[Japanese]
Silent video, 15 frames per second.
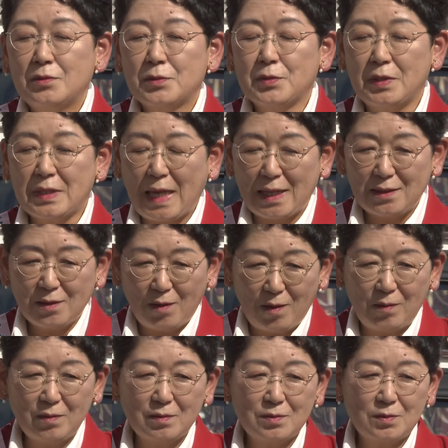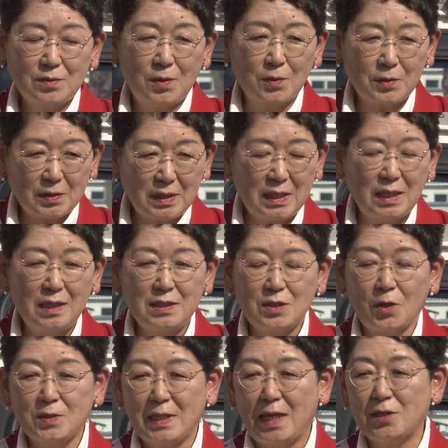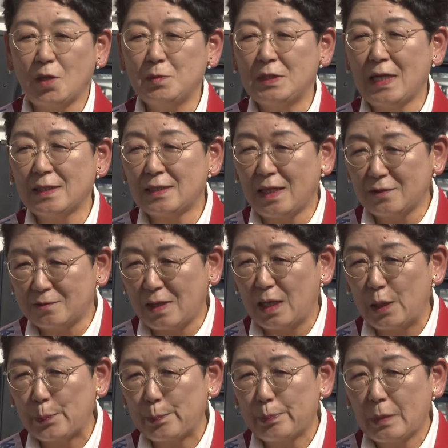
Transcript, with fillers: 福井県の特に女性の皆さんは、